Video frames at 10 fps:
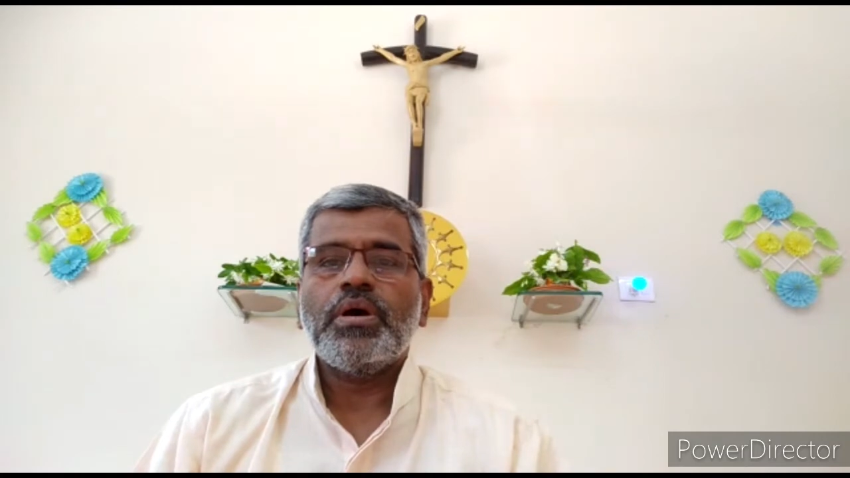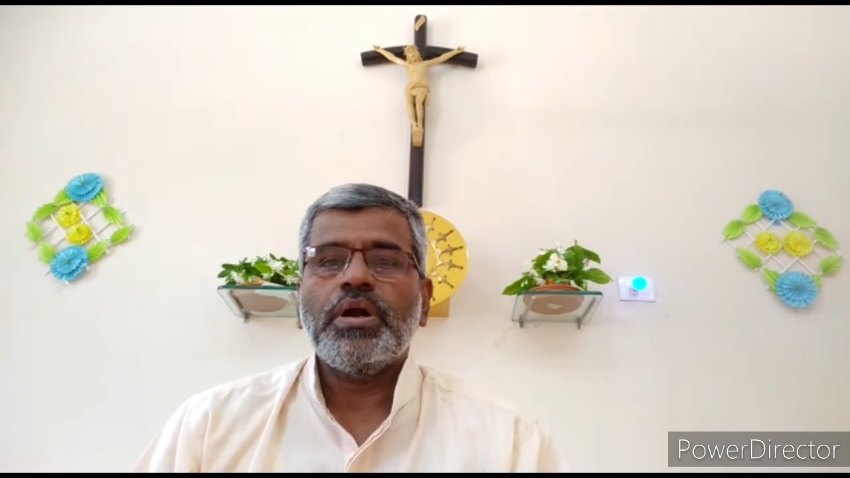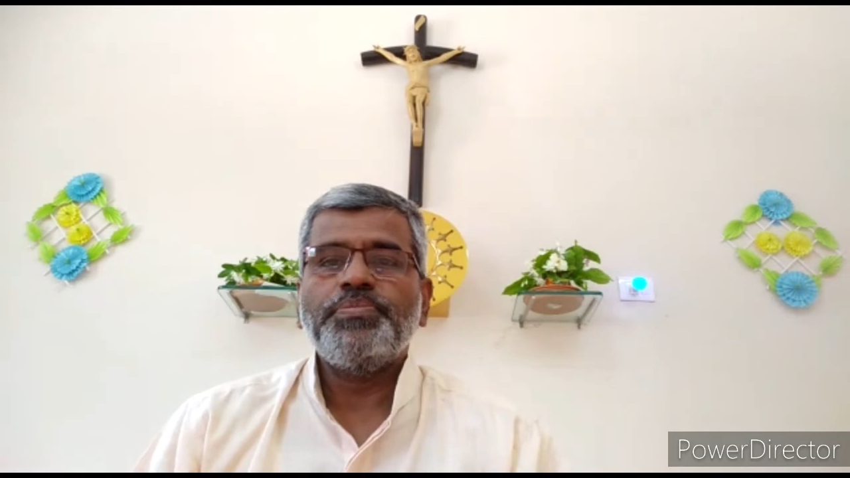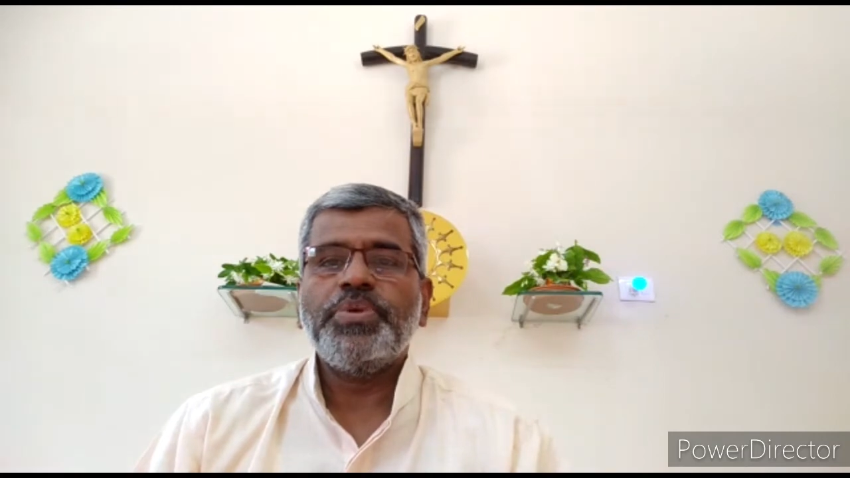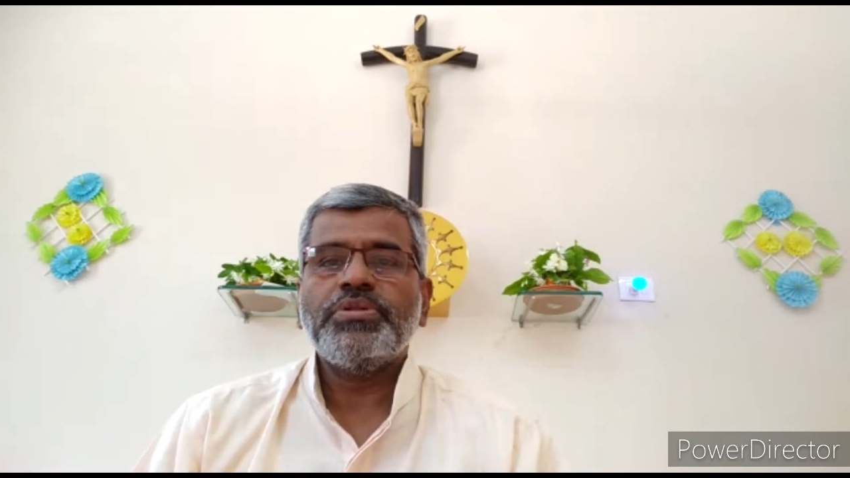
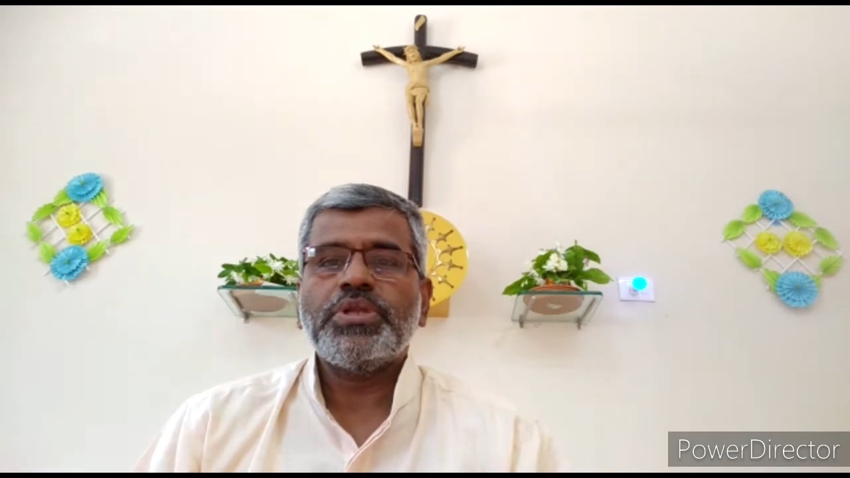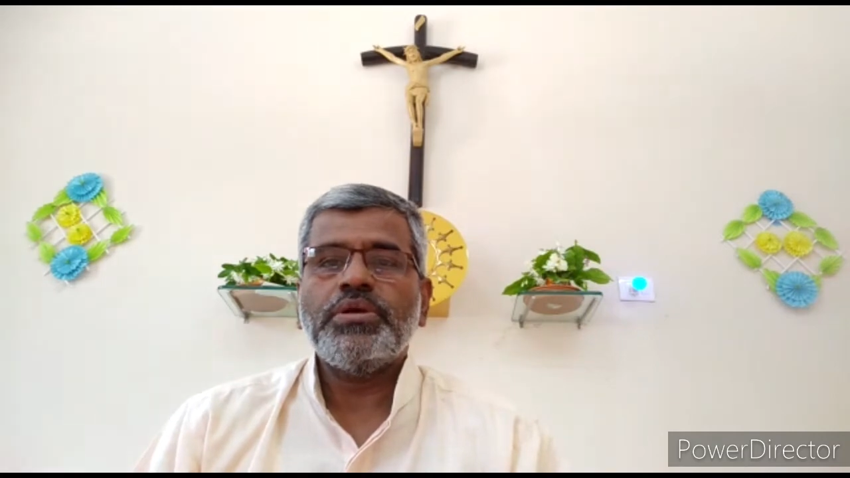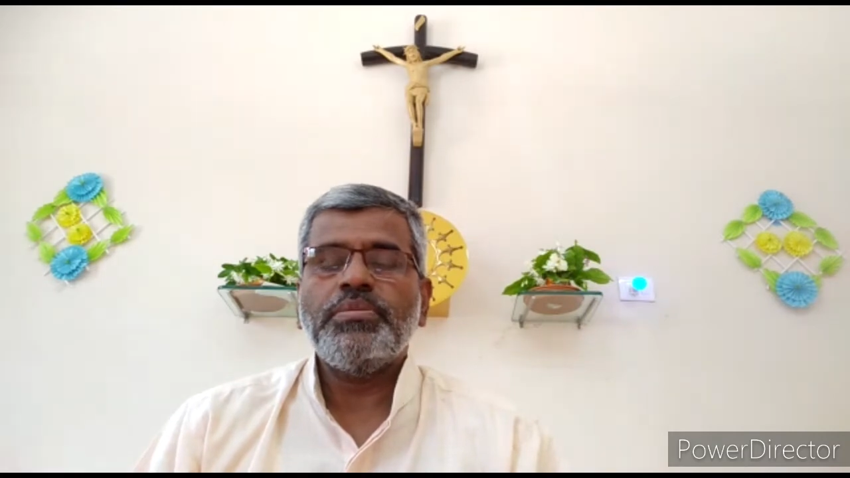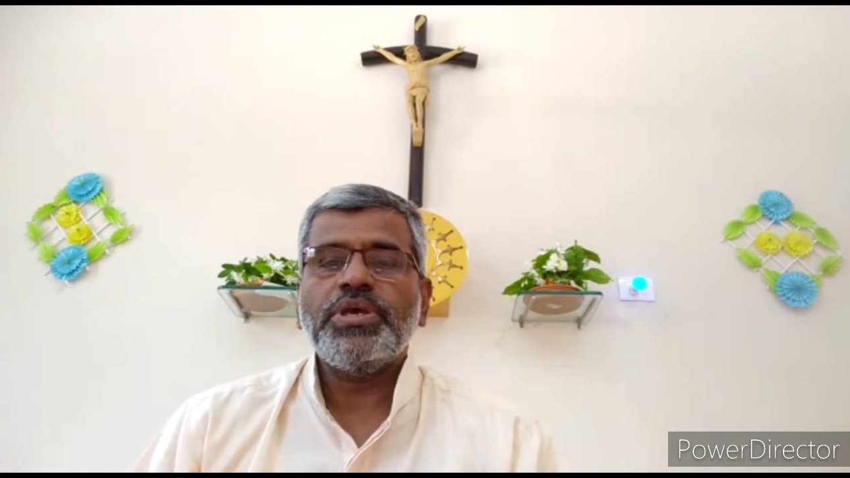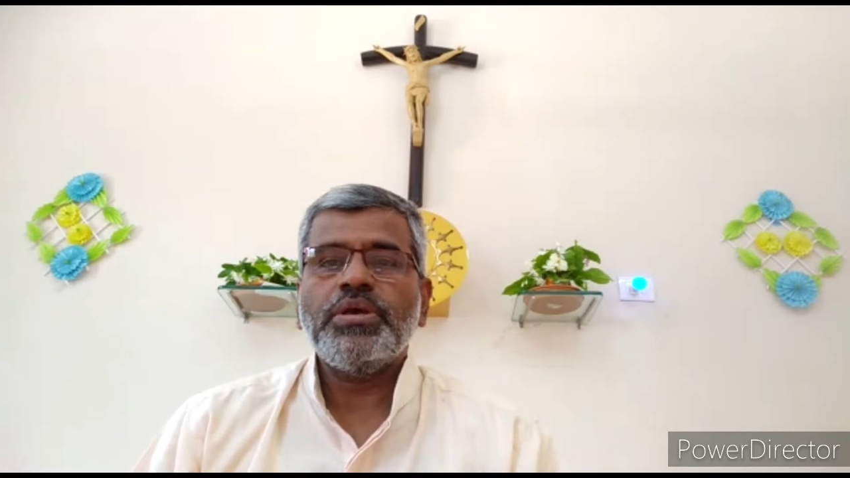அன்பின்
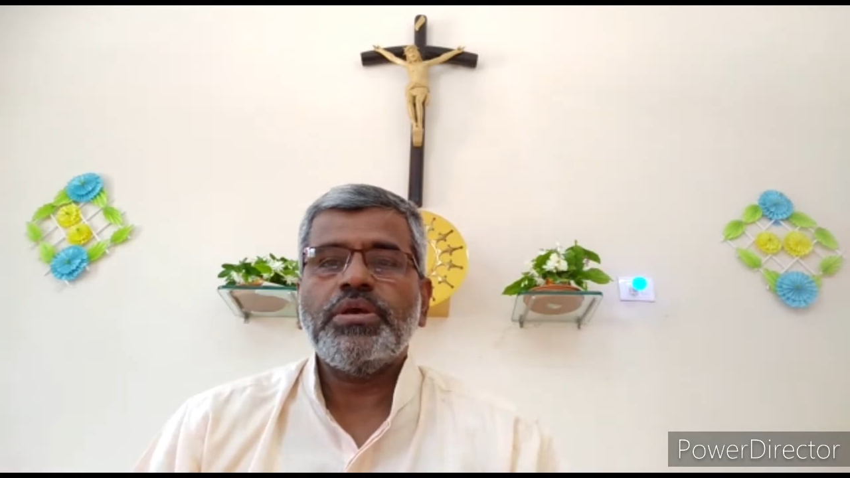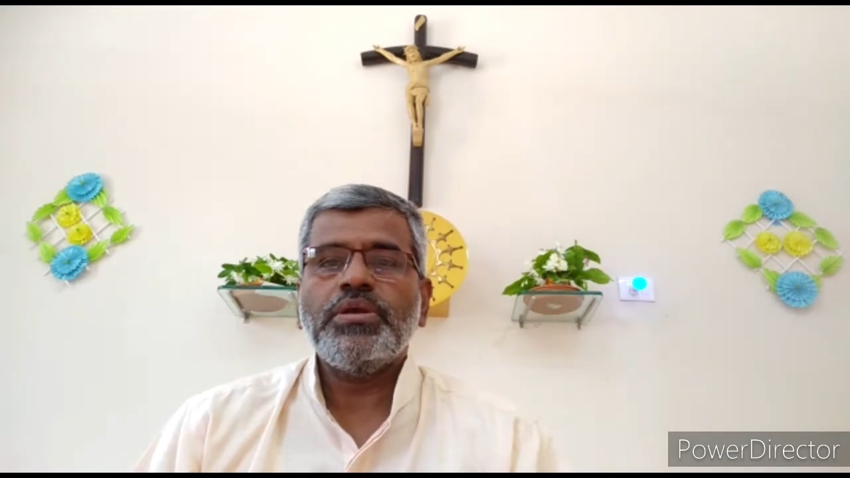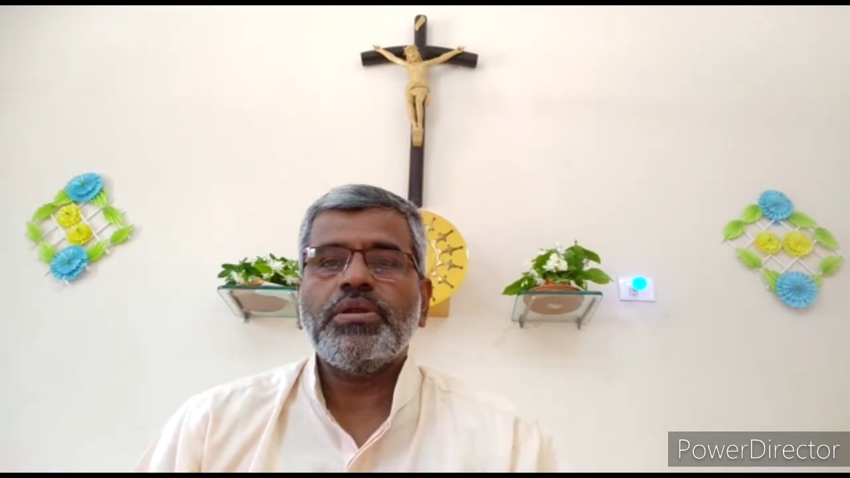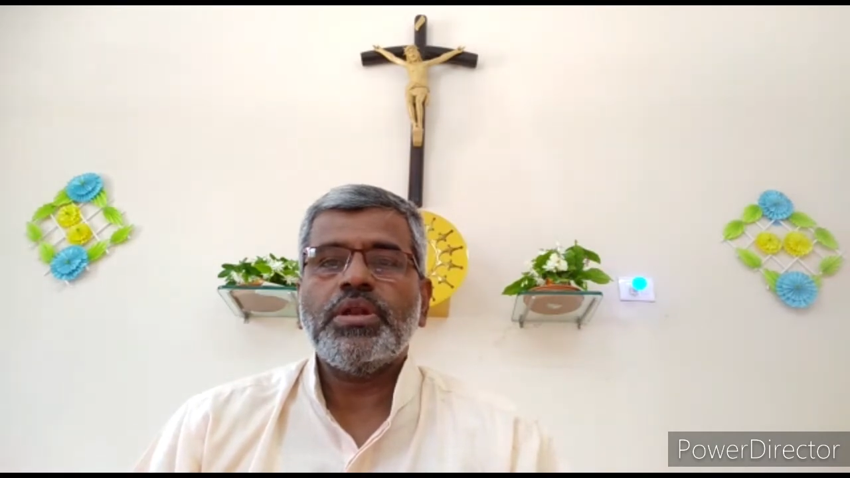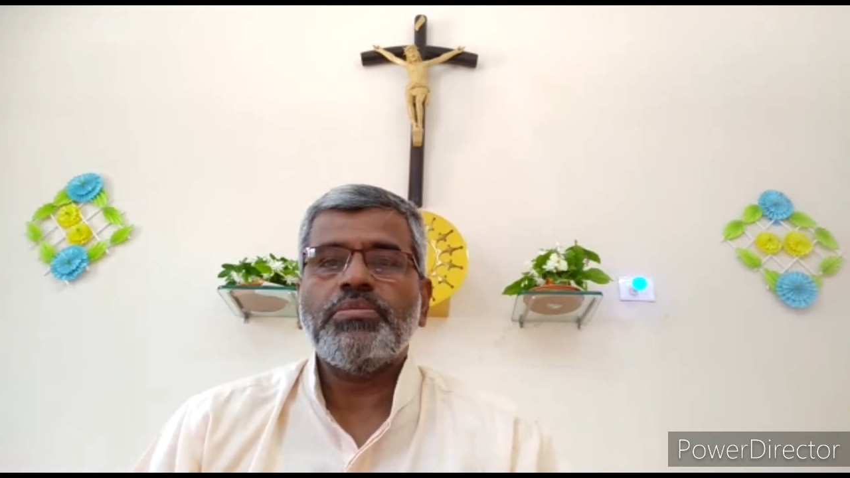தன்மையை
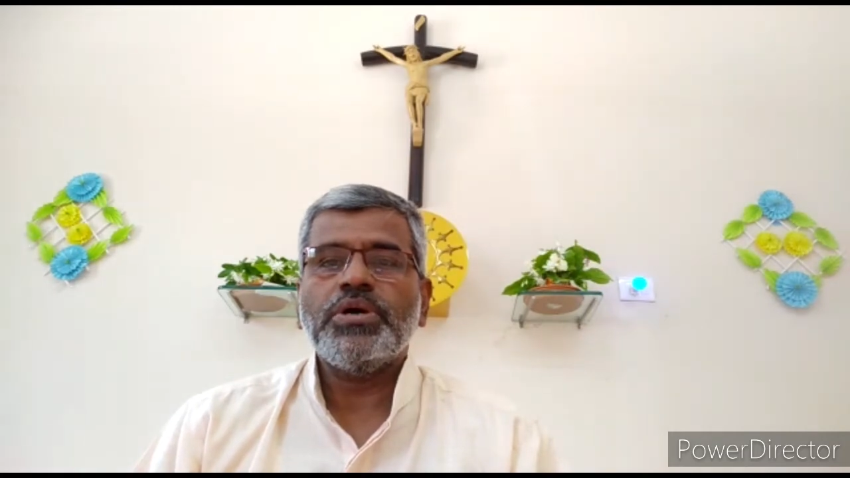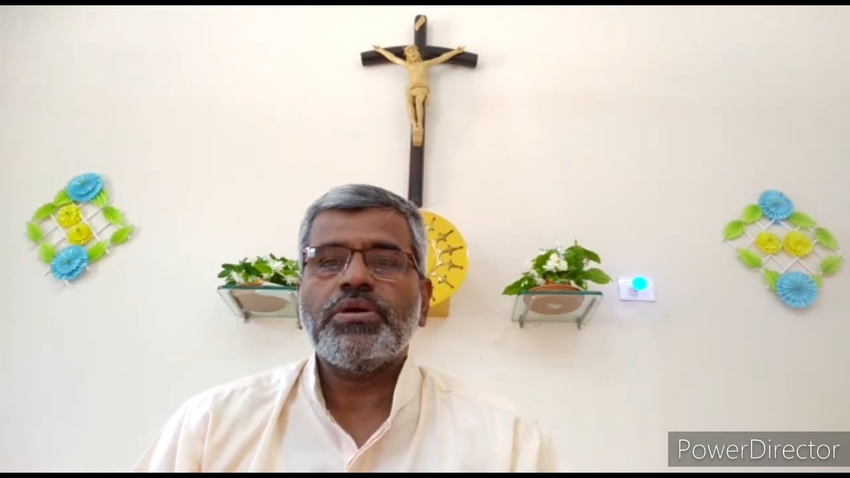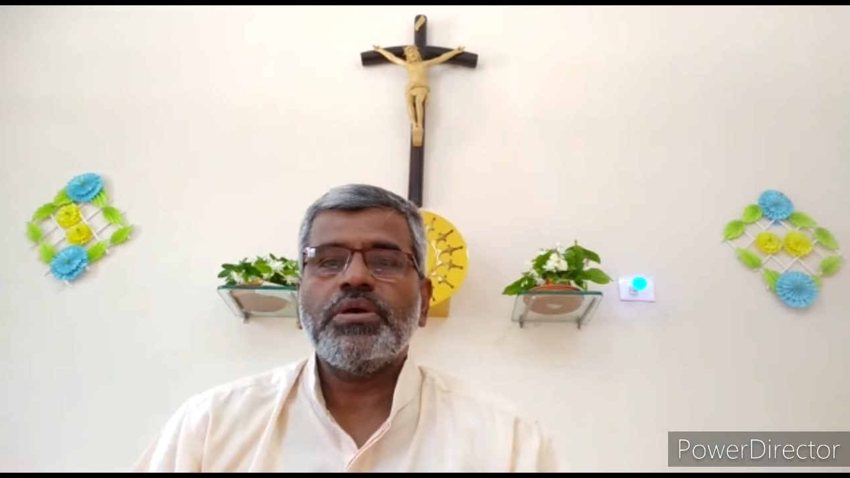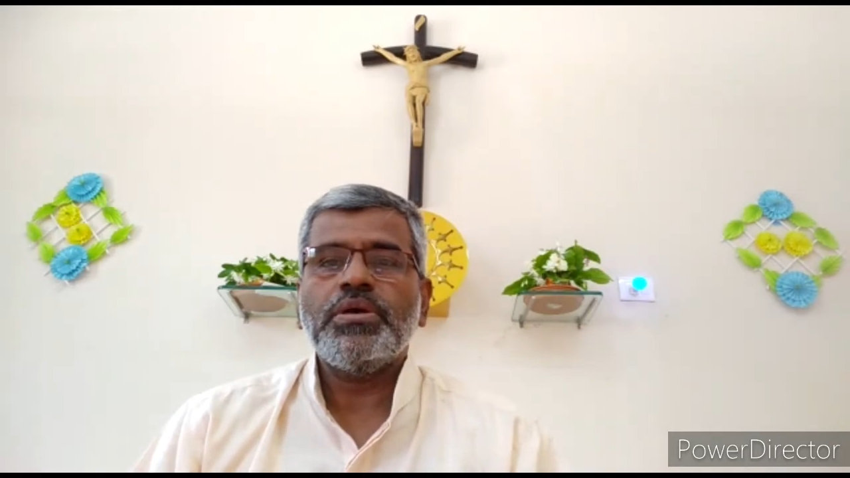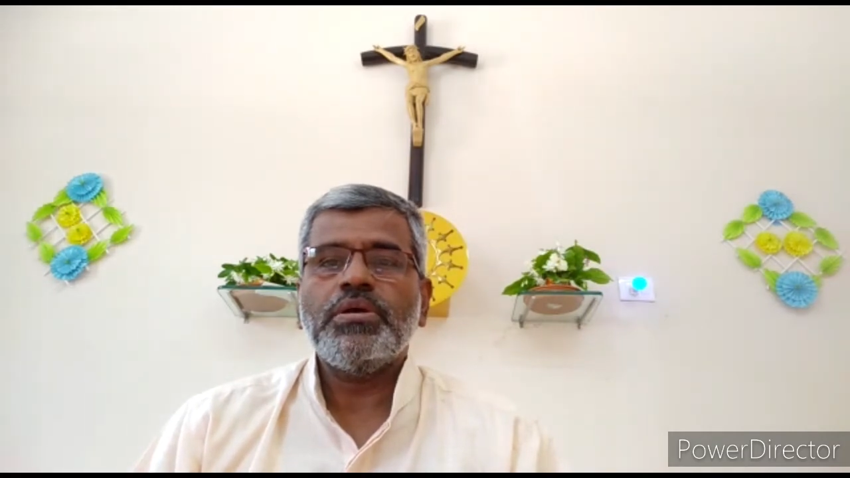
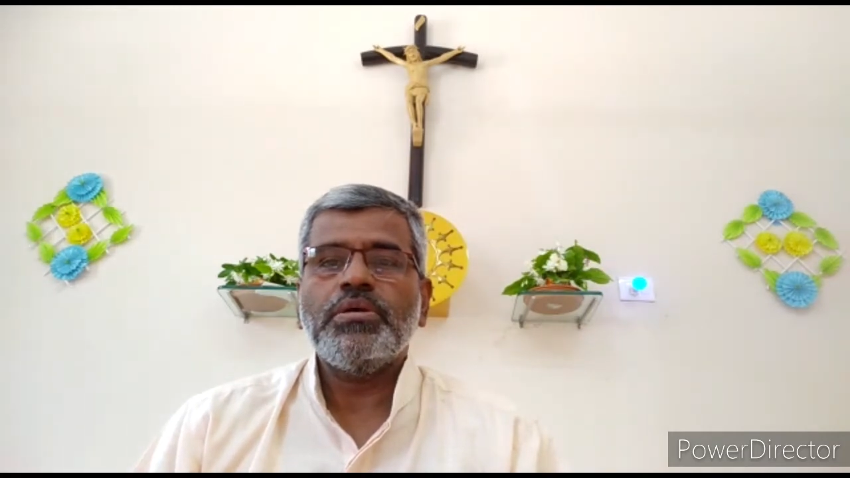நமக்கு